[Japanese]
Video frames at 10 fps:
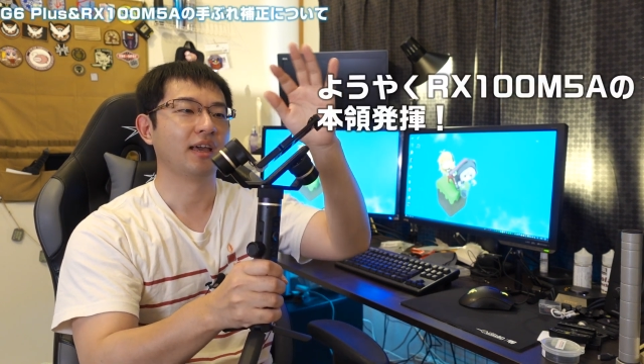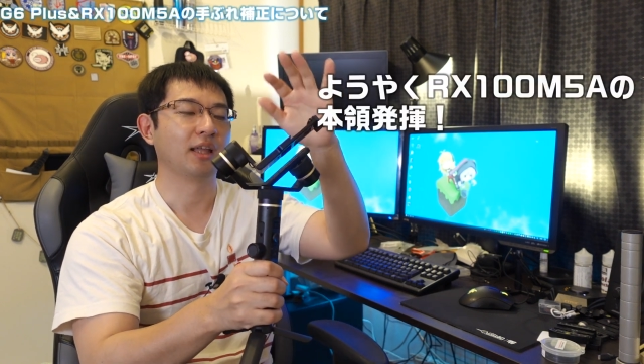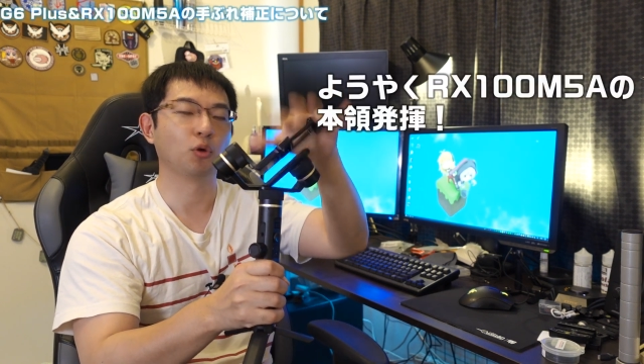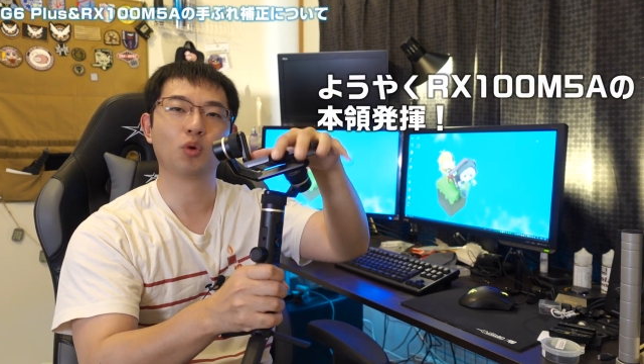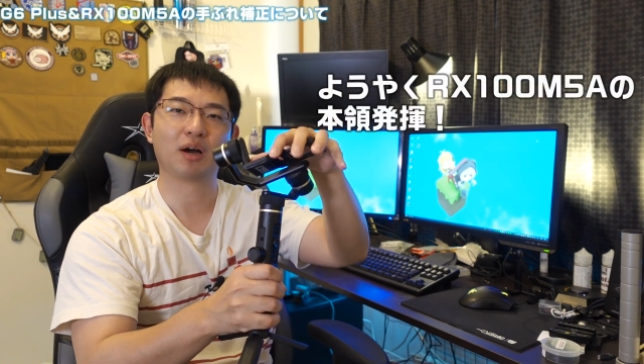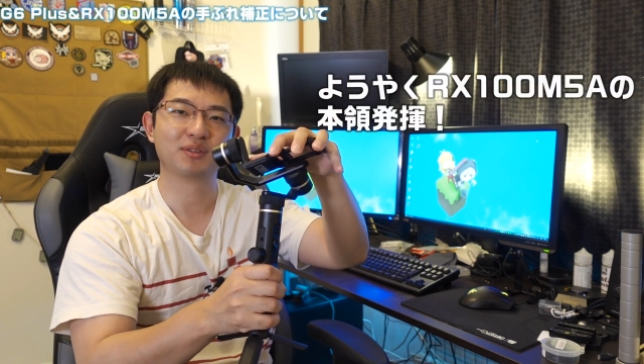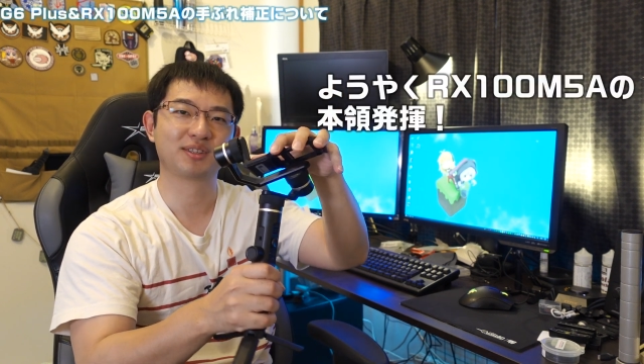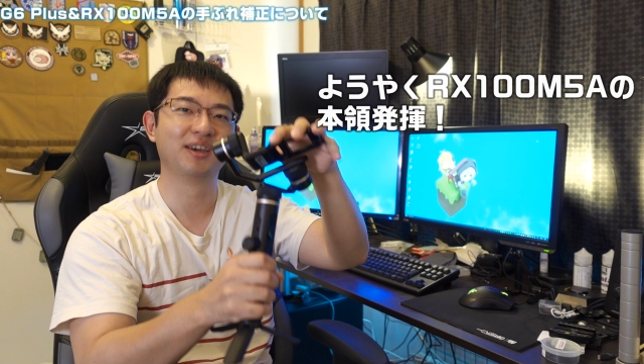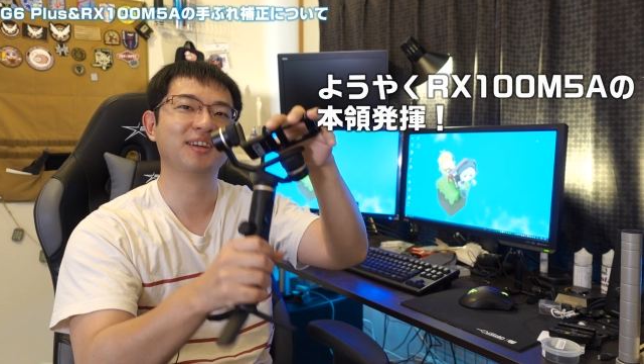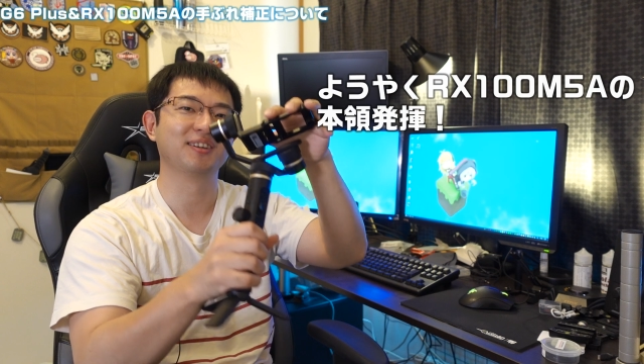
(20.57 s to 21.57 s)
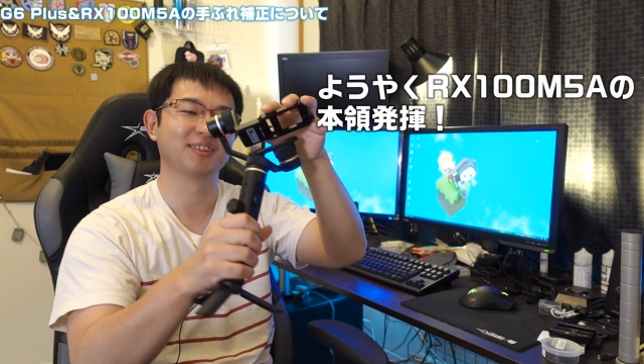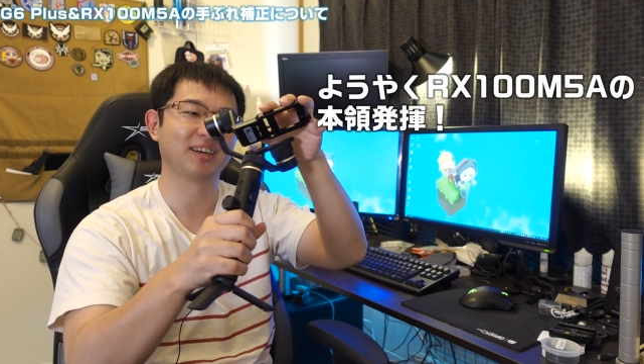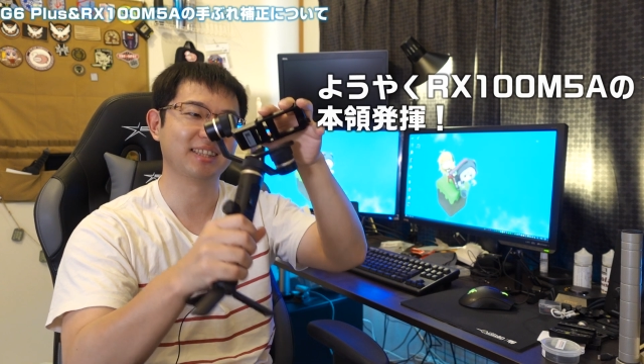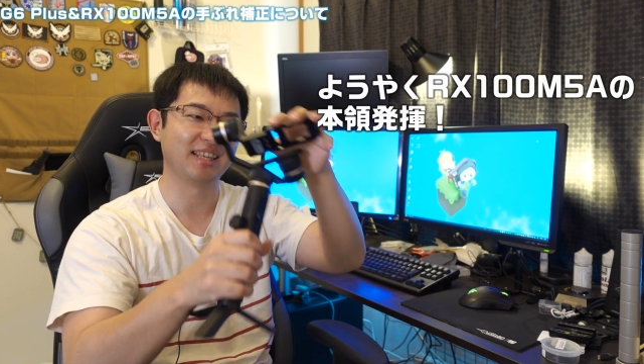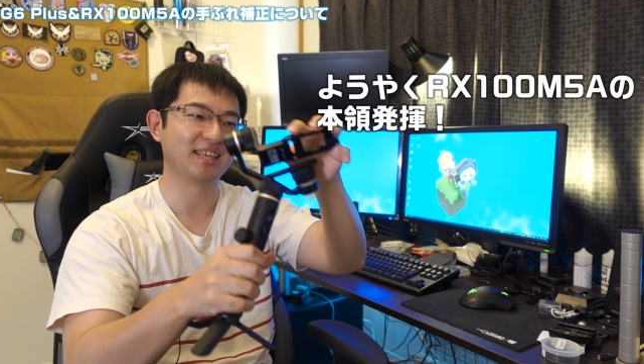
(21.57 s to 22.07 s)
動画を作ること
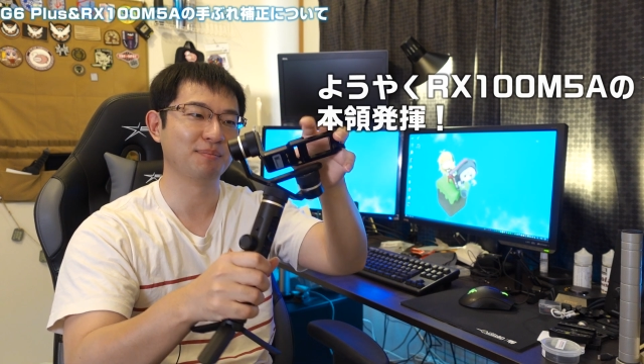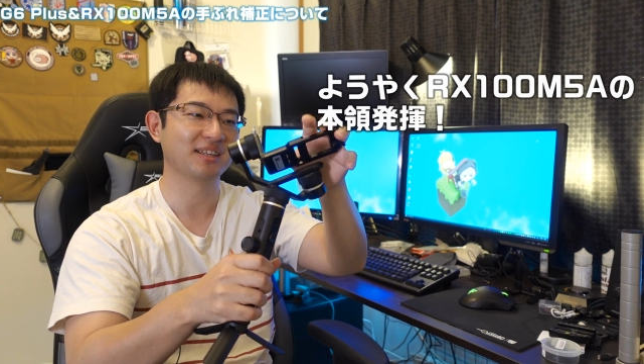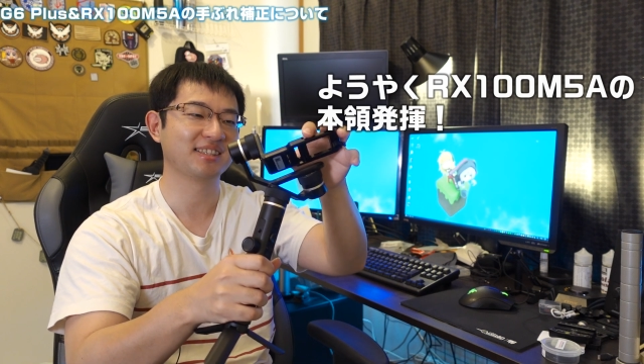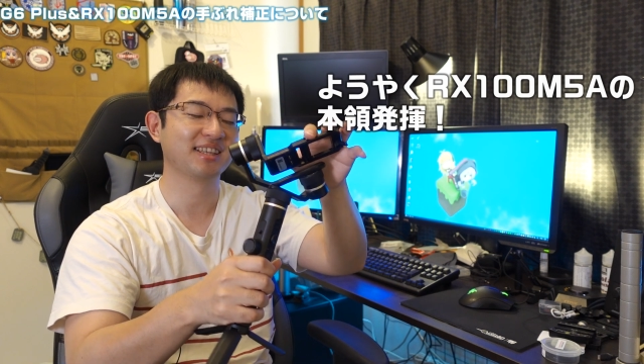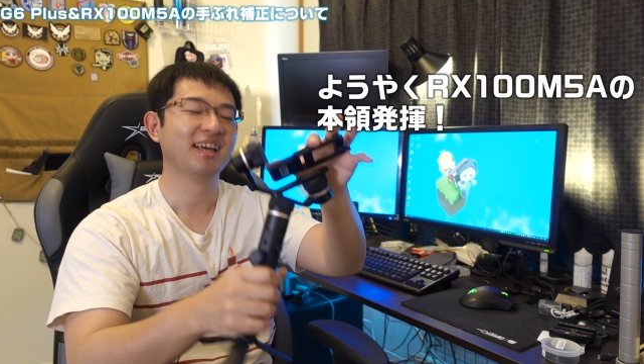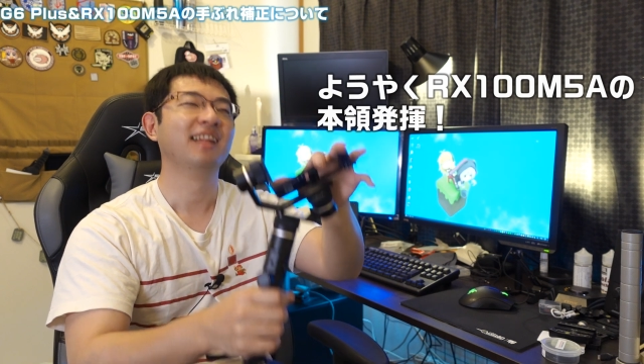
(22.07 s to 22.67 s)
ができます。